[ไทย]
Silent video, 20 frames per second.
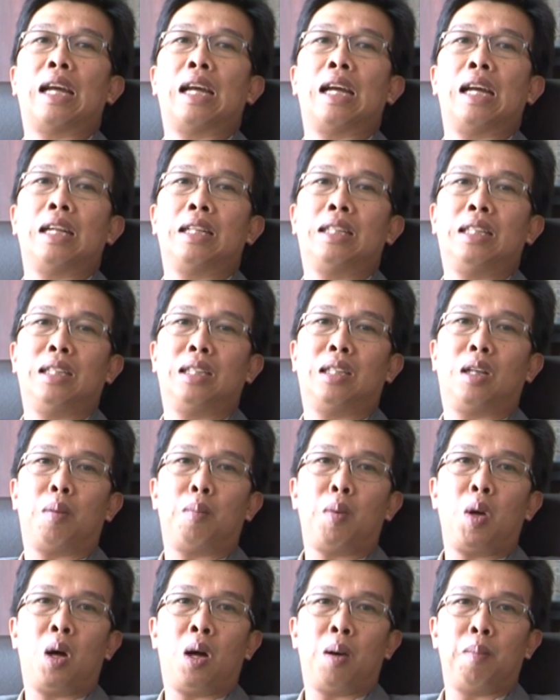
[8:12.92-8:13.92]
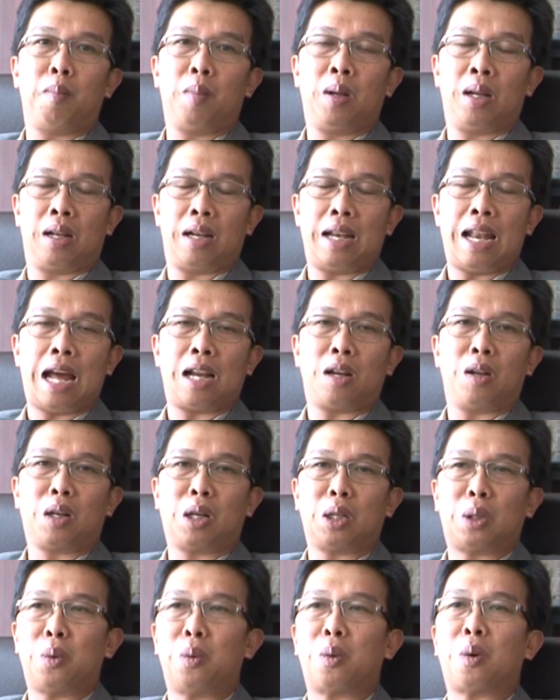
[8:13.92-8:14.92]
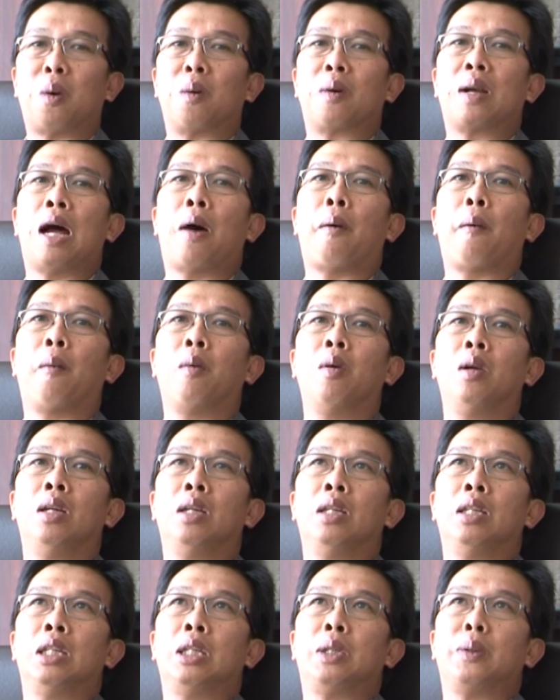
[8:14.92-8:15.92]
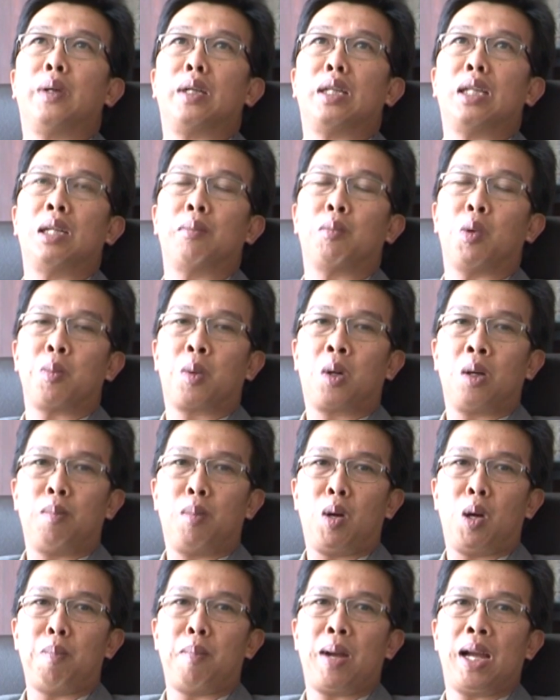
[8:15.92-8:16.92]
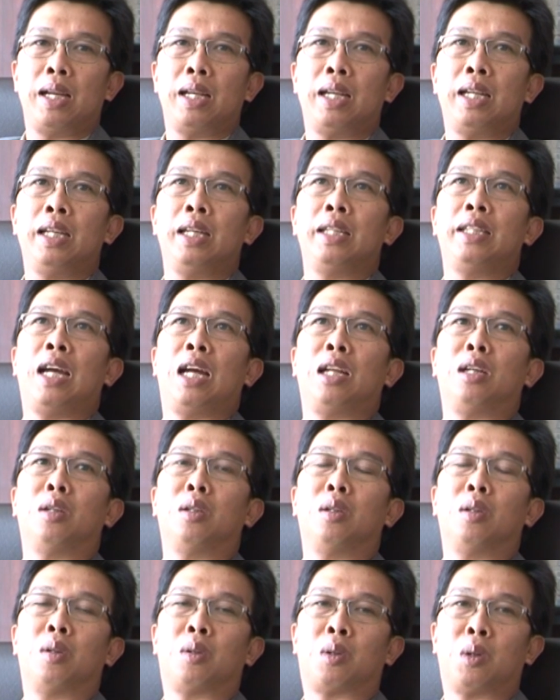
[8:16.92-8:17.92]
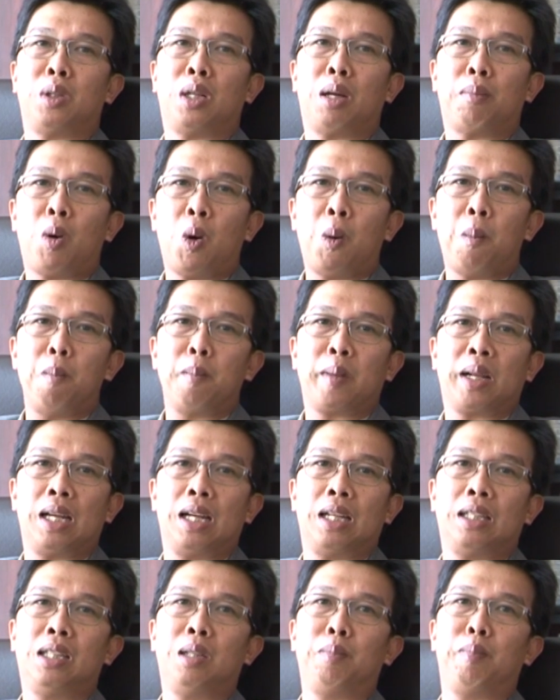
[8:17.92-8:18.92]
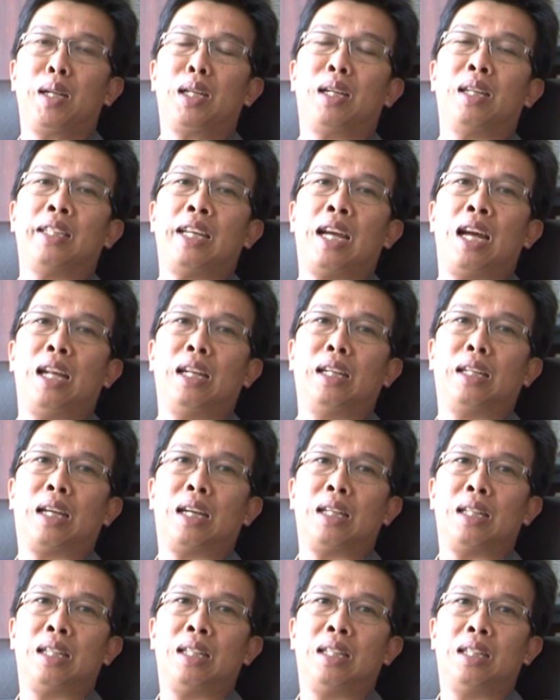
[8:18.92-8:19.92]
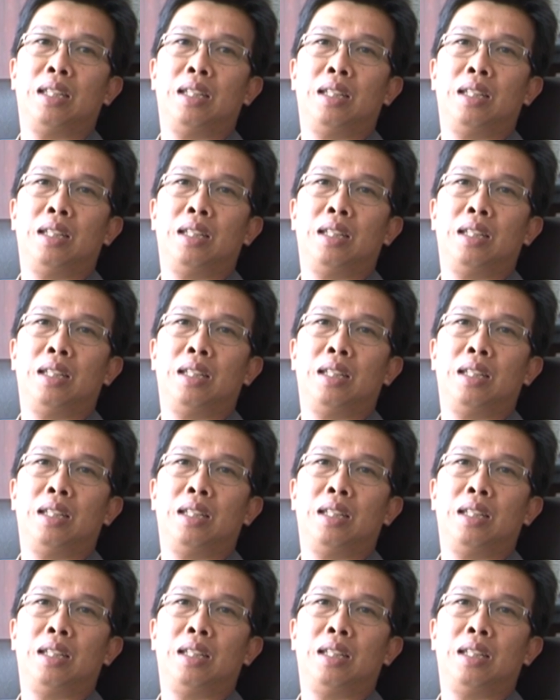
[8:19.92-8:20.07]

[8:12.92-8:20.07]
นะฮะซึ่งรอบๆลานลอยกระทงของเราส่วนหนึ่งผมก็มอบหมายให้อาจารย์รณภพนะฮะซึ่งเป็นอาจารย์คณะ